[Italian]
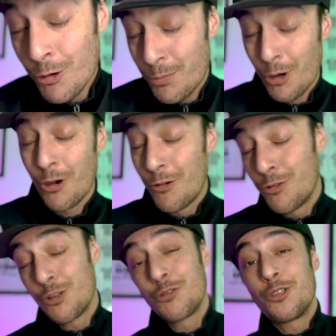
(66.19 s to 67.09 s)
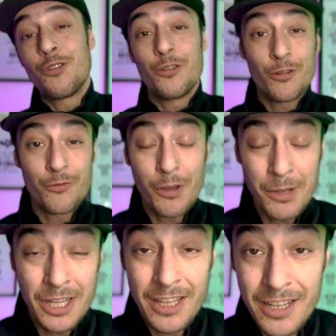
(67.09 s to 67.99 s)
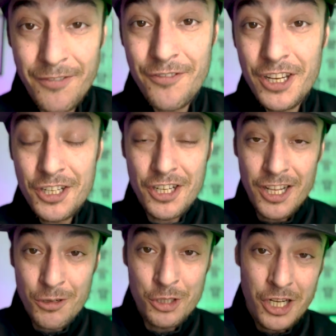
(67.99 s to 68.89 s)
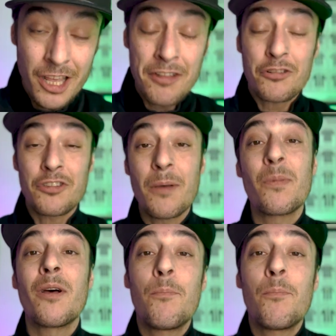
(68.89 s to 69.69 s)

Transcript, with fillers: provo, ovviamente è difficile, non ci riesco sempre, ma